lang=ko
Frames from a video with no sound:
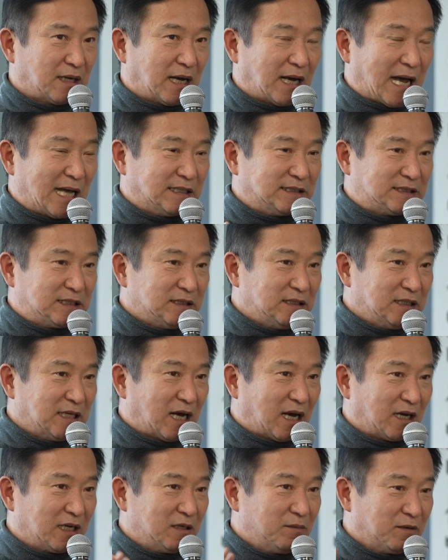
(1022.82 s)
안
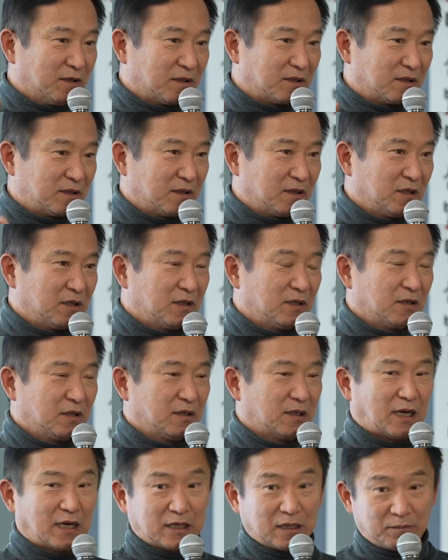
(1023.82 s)
쓰느냐? 1번.
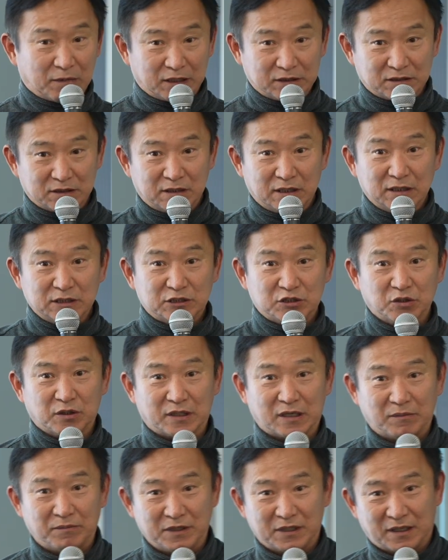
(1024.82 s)
아까 말씀
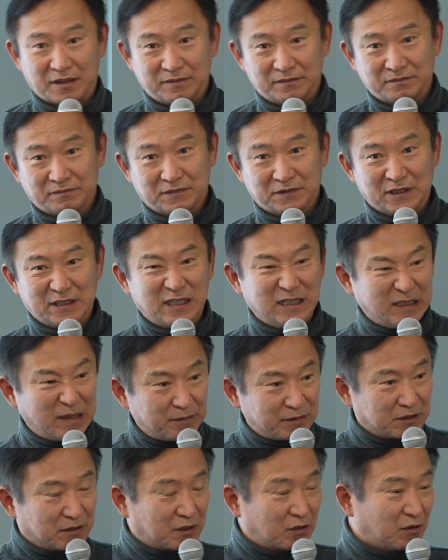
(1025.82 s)
흙치가갑니다
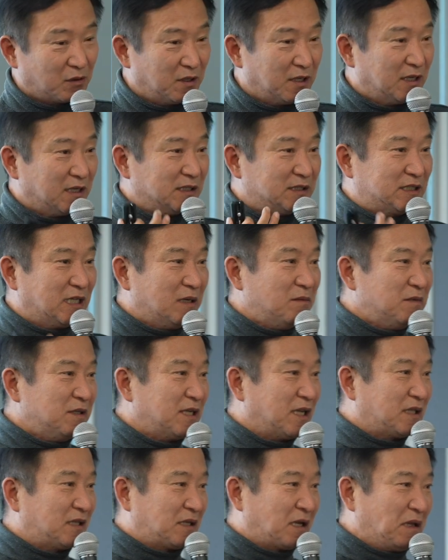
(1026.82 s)
흙냄새. 그럼
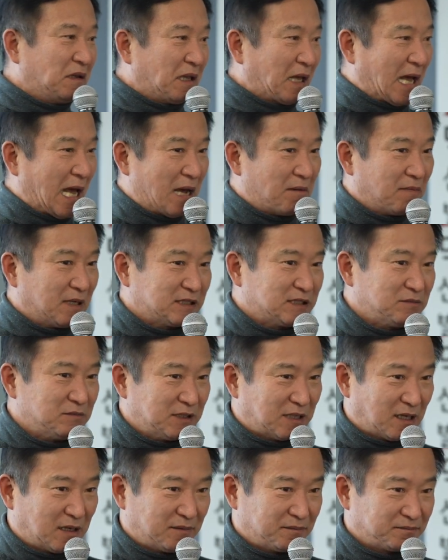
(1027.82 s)
젊은이의 트렌드에 안
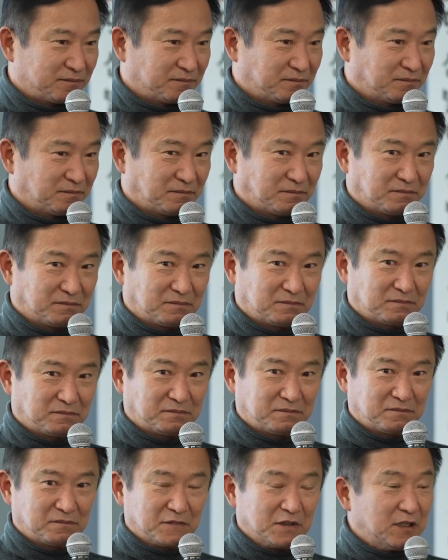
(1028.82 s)
맞습니다.
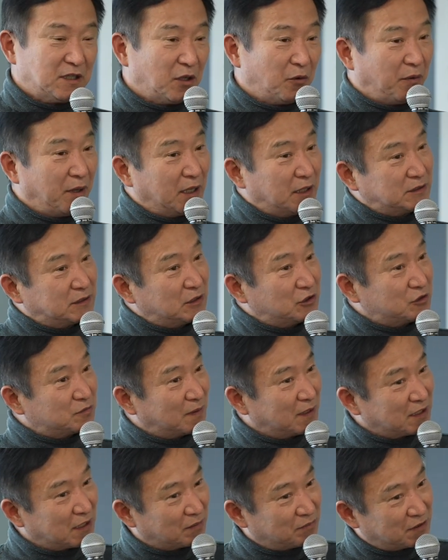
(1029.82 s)
근데 왜 쓸
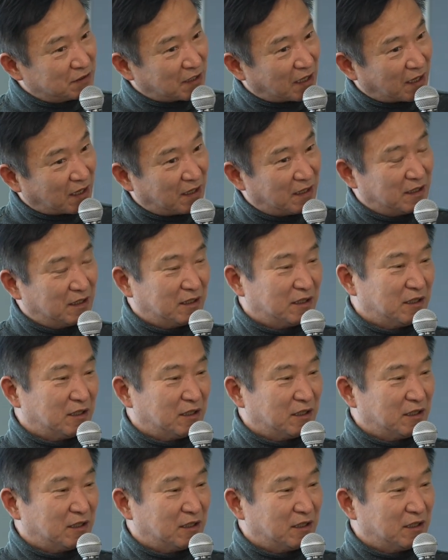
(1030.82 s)
수밖에 없느냐?